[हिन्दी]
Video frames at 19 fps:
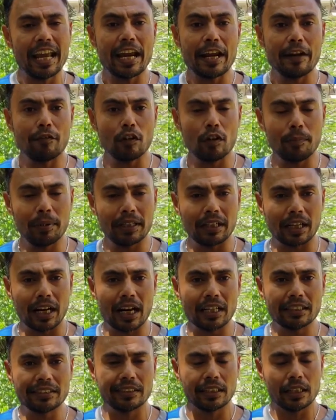इट विल बी
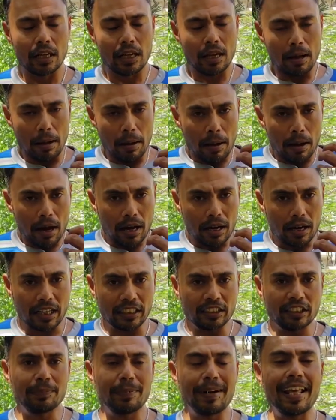ग्रास
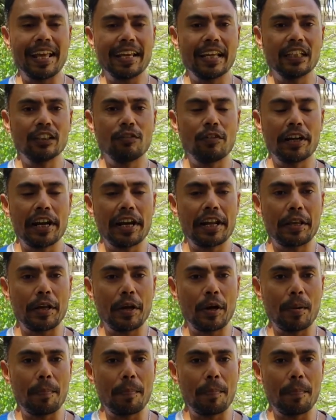रन बनेंगे इस विकेट के